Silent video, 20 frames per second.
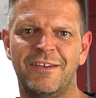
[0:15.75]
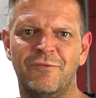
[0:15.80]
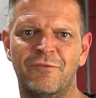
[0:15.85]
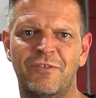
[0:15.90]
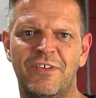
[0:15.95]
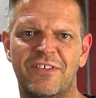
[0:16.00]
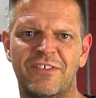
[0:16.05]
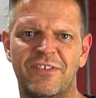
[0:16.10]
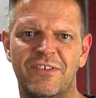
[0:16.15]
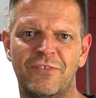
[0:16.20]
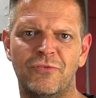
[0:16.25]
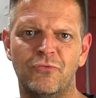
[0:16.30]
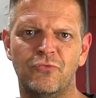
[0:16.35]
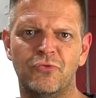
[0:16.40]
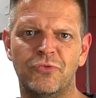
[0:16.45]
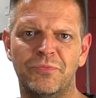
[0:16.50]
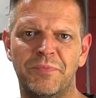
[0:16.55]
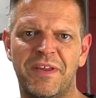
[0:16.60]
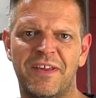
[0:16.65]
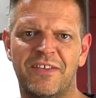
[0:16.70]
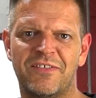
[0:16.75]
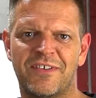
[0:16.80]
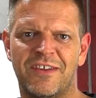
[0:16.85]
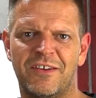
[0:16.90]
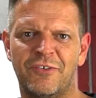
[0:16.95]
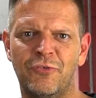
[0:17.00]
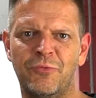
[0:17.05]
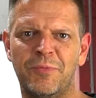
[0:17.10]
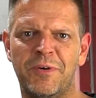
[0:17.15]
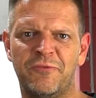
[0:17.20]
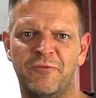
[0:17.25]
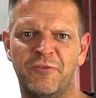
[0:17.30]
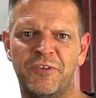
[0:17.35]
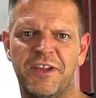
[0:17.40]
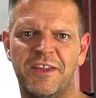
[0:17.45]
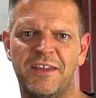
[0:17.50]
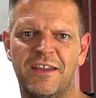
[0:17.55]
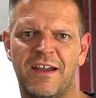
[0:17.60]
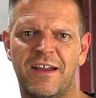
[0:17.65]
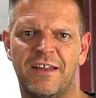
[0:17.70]
Wir sind nunmehr seit über
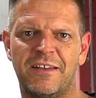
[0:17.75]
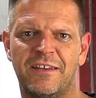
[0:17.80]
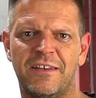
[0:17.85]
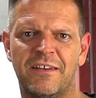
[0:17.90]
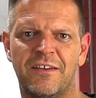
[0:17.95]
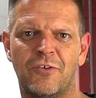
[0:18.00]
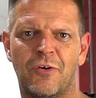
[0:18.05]
vier Jahren